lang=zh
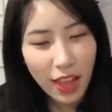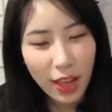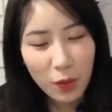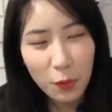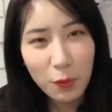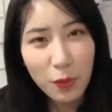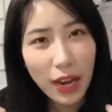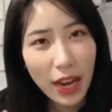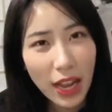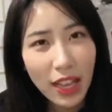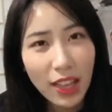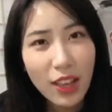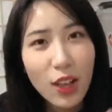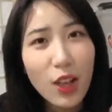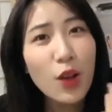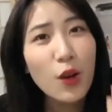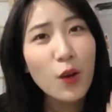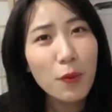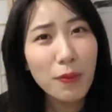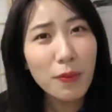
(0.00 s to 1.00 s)
哎，我本来
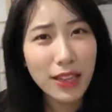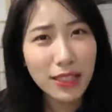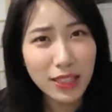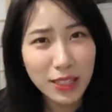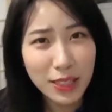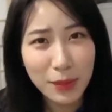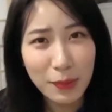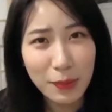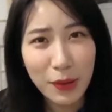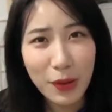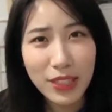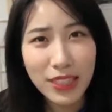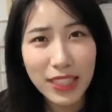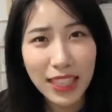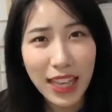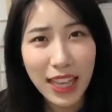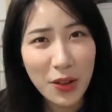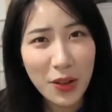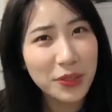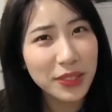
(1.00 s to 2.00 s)
我本来是四百块钱
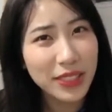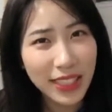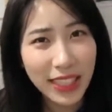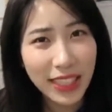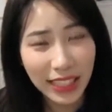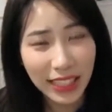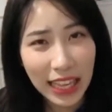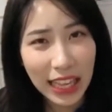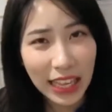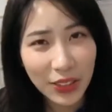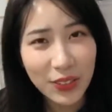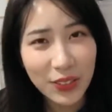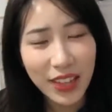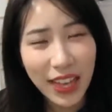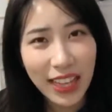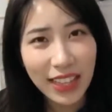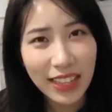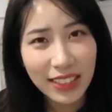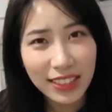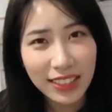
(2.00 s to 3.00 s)
应该贡献给大龙
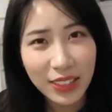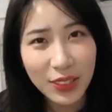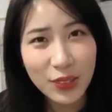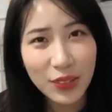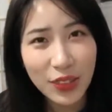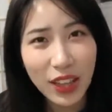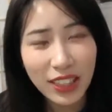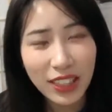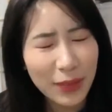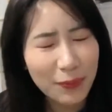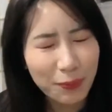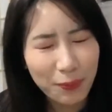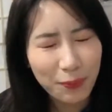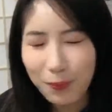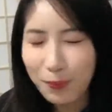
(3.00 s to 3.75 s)
看的，结果啊